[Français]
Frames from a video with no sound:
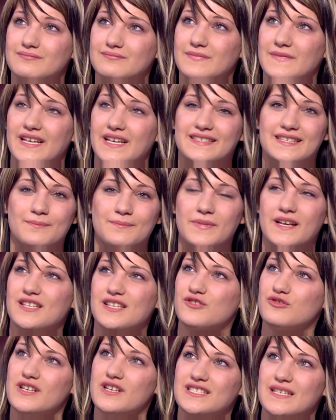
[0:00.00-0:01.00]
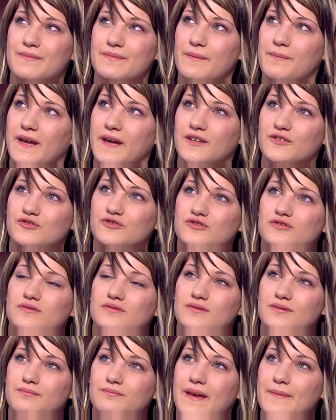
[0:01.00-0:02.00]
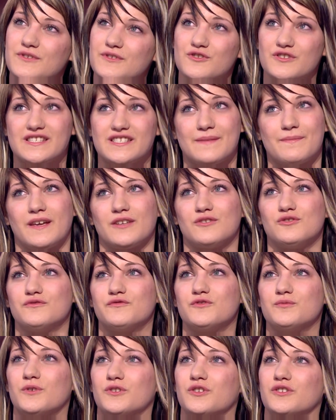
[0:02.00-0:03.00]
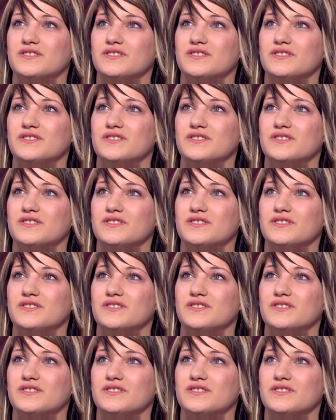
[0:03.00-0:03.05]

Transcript: Et cette place, tu l'as jamais perdue. Même si on s'est perdu de vue pendant